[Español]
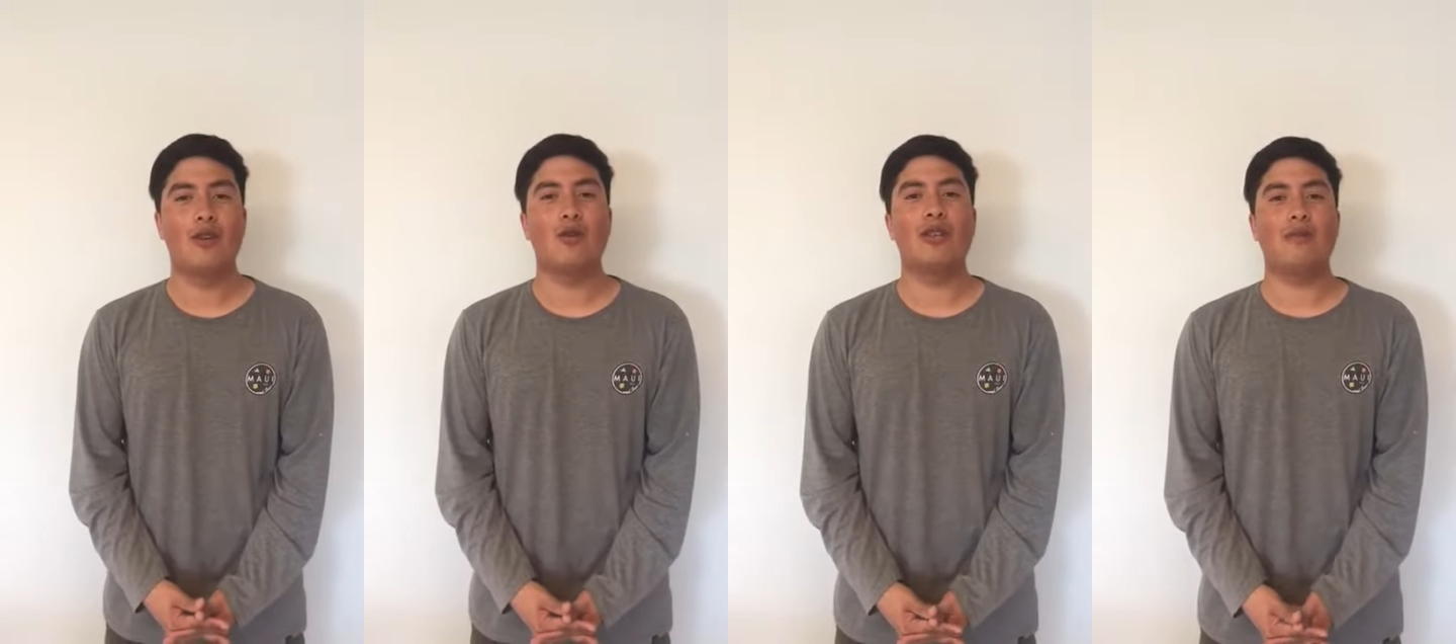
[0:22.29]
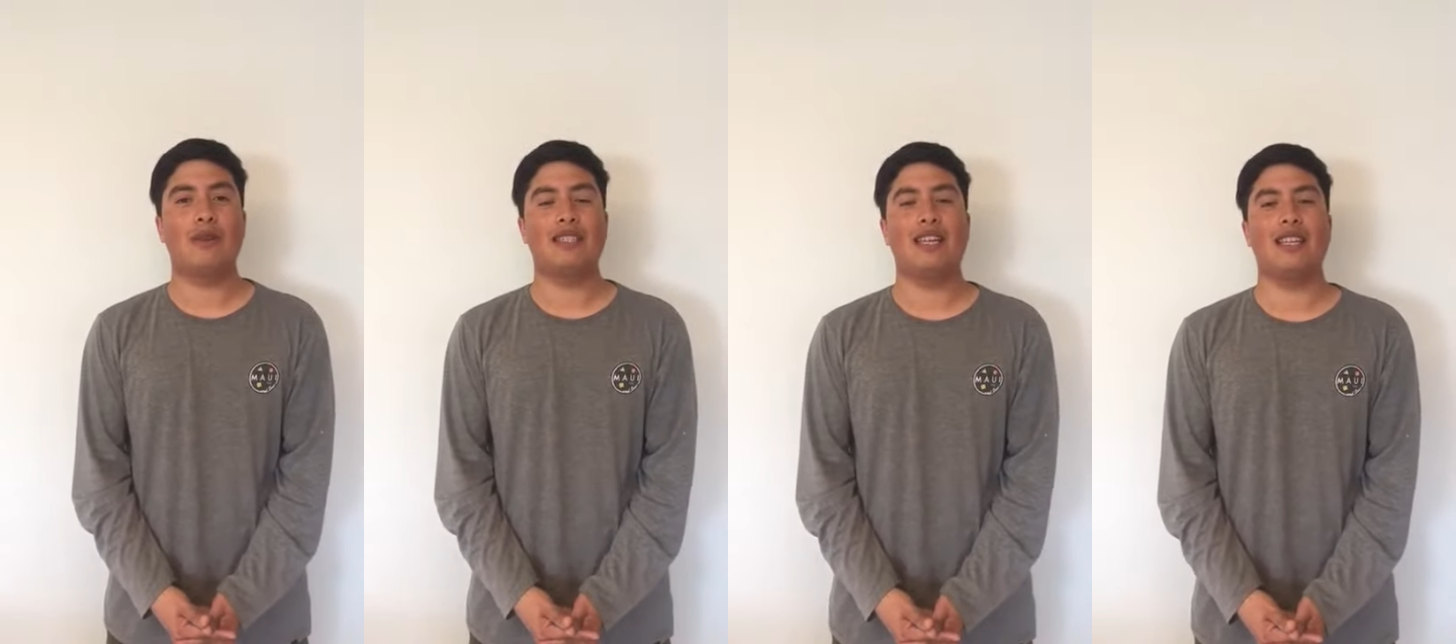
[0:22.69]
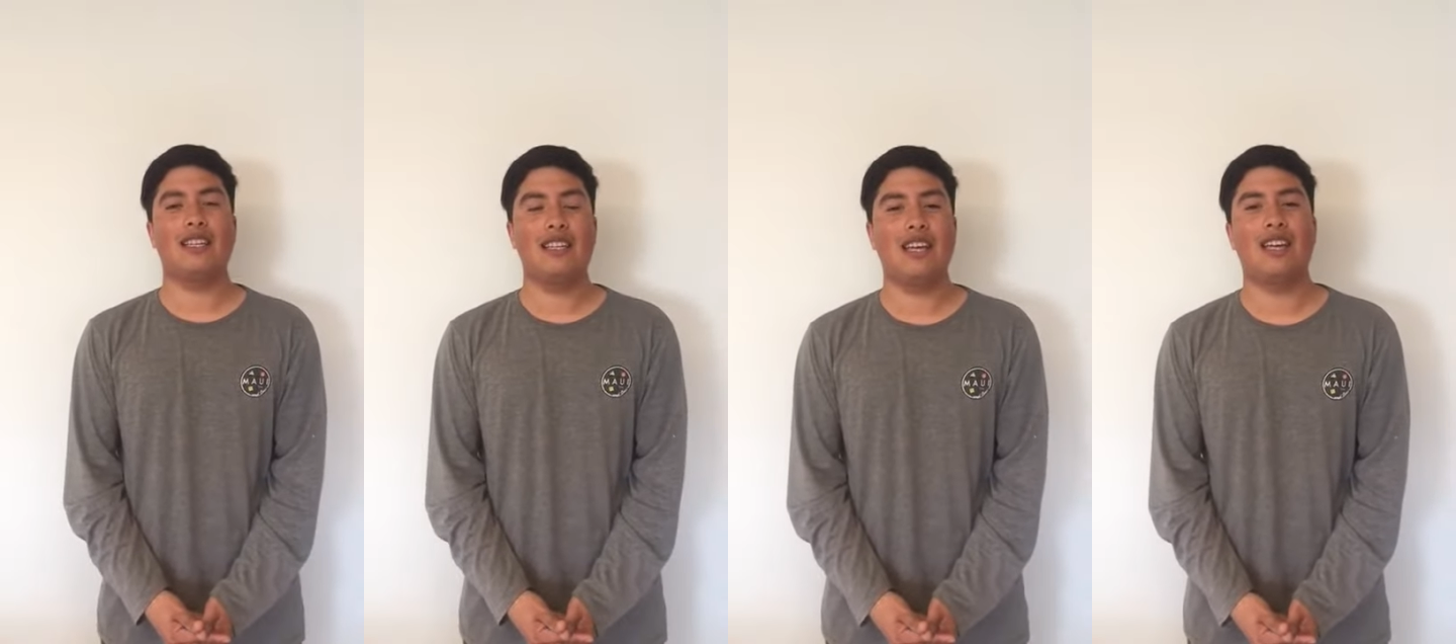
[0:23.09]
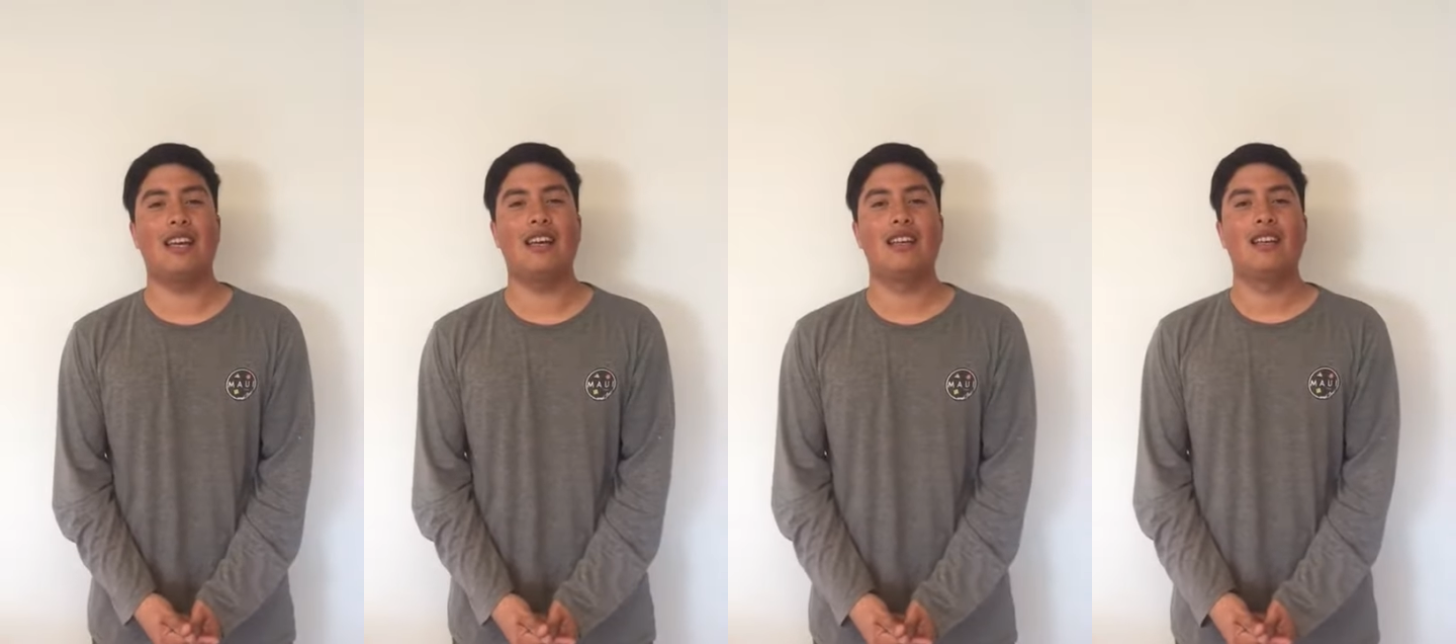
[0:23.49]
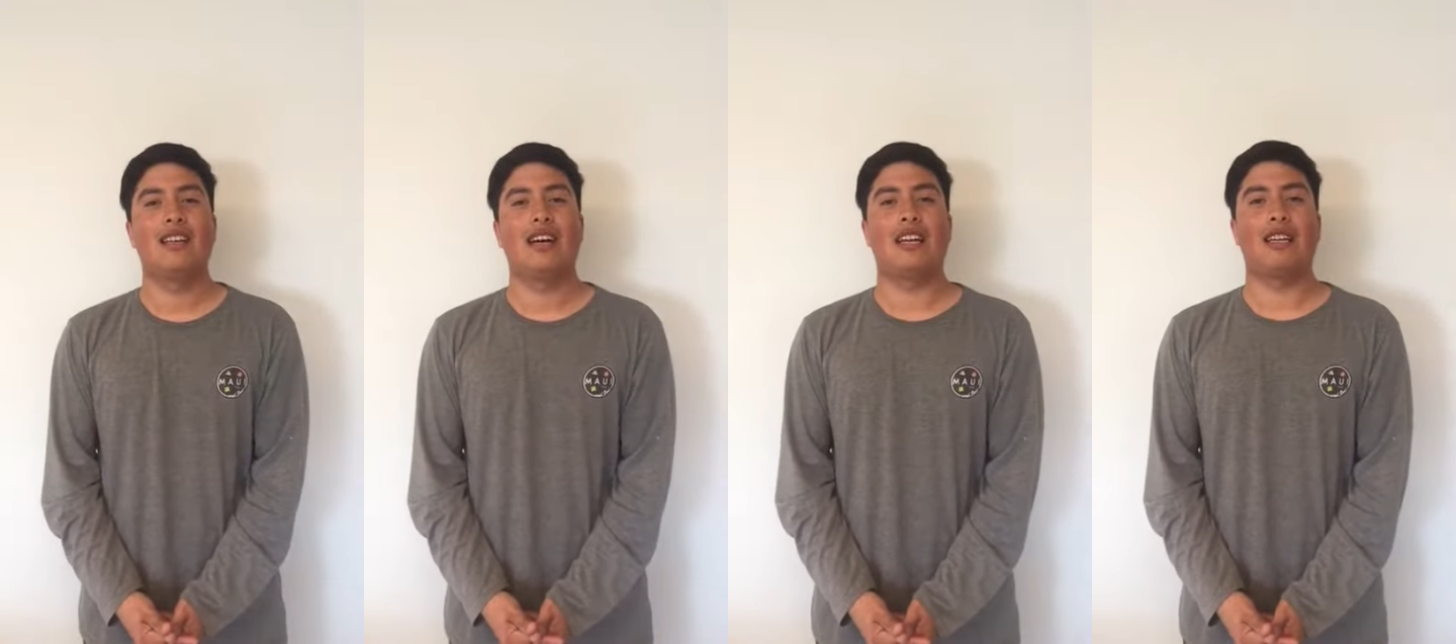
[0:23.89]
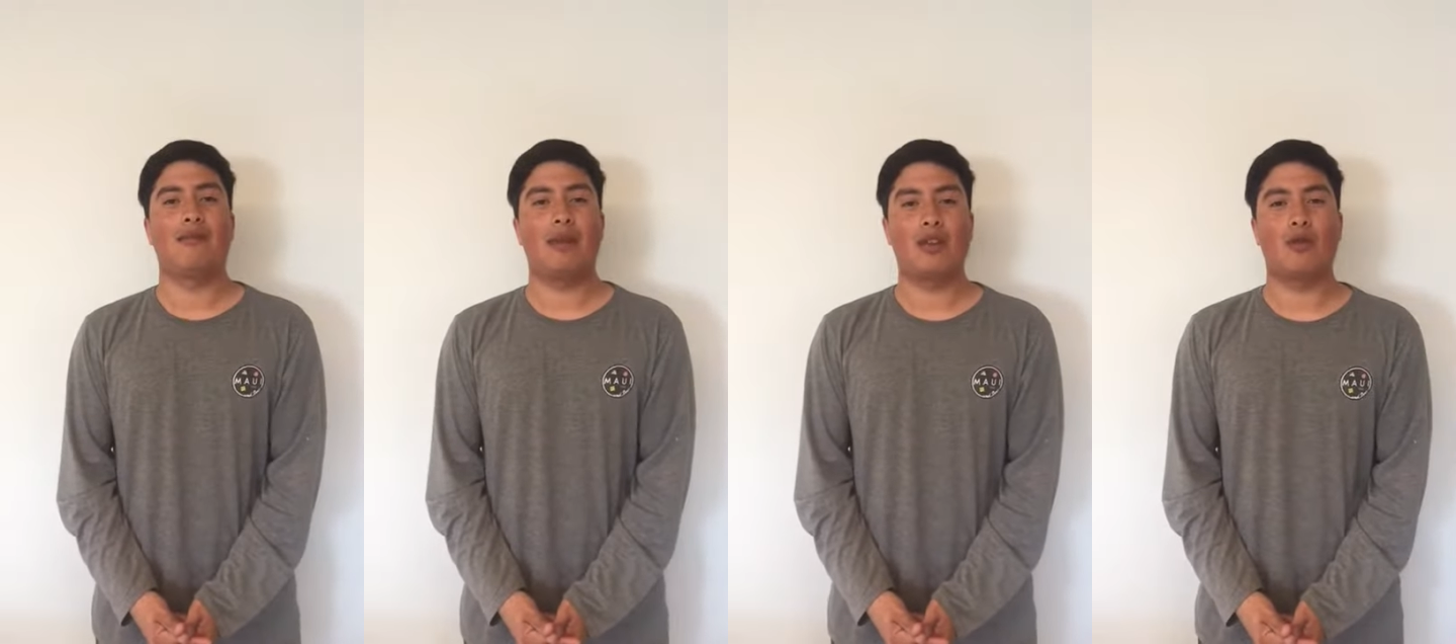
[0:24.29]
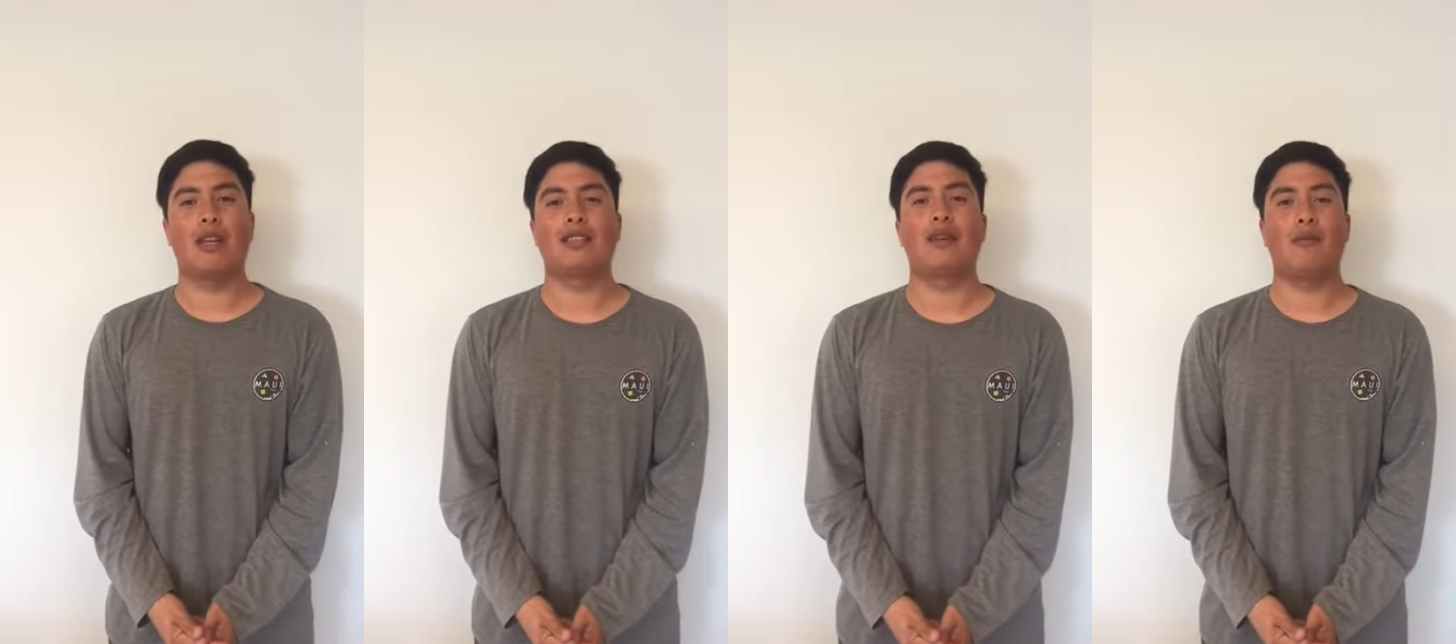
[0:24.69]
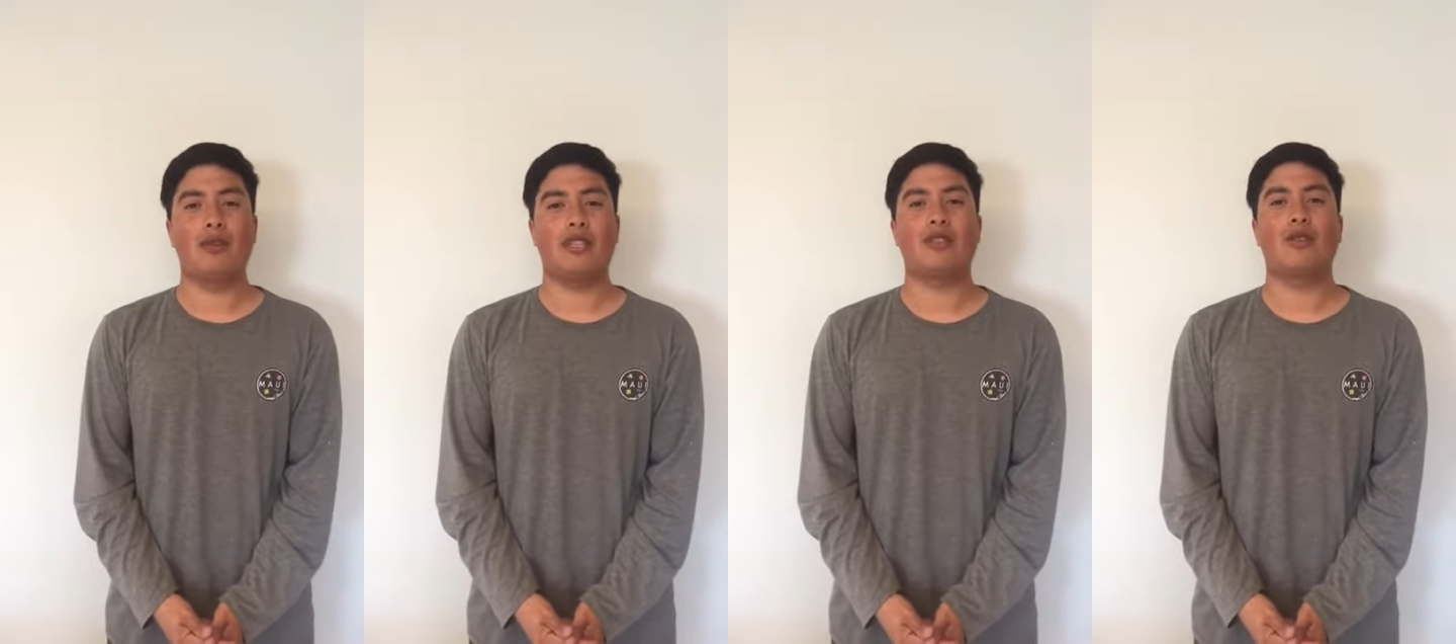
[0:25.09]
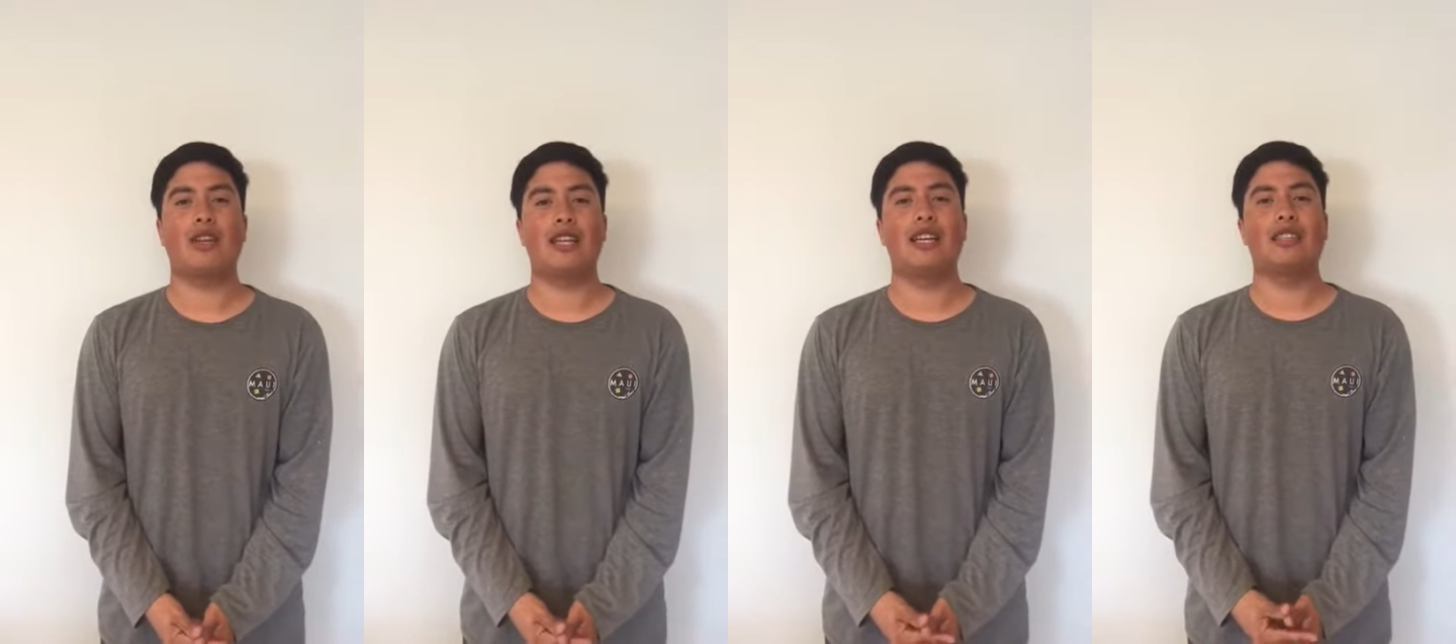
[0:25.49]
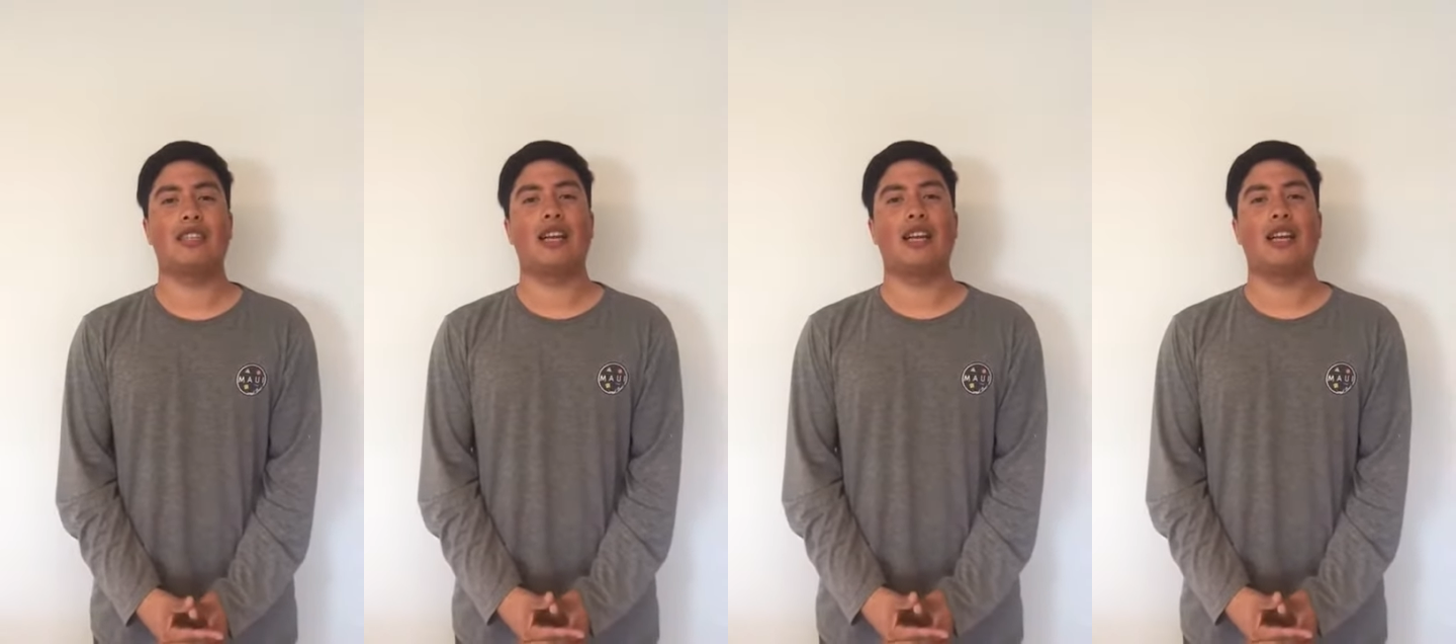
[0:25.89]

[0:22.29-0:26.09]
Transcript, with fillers: una empresa destinada a plántulas 100% orgánicas,